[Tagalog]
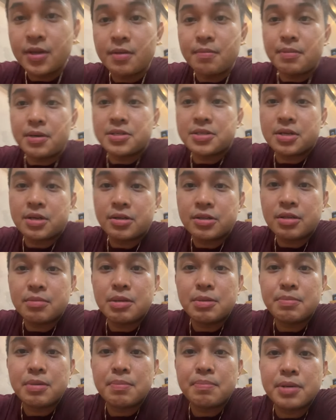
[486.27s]
Pasyarat
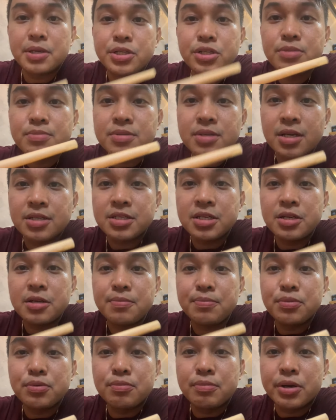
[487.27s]
naman Papa James, asan na
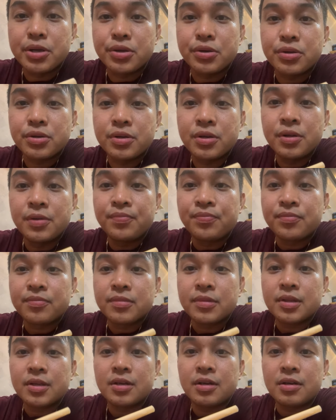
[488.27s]
po ba yun?
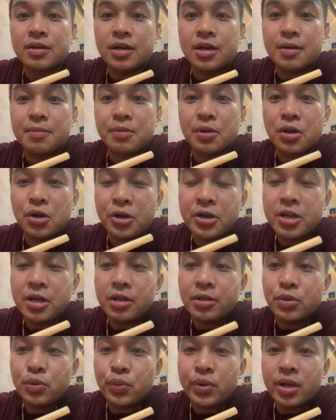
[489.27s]
Um, Gloria
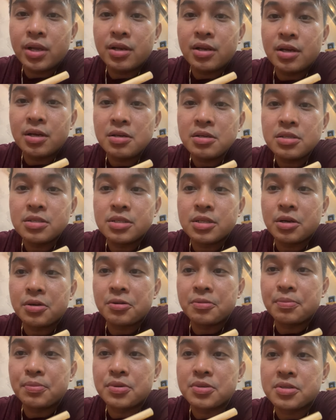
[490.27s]
Duena,
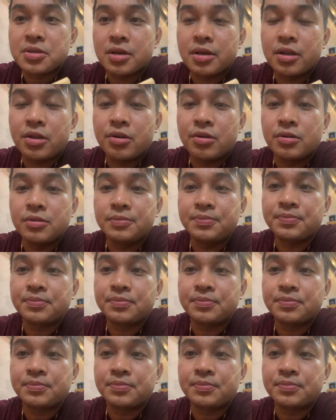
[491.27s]
shoutout po sa inyo.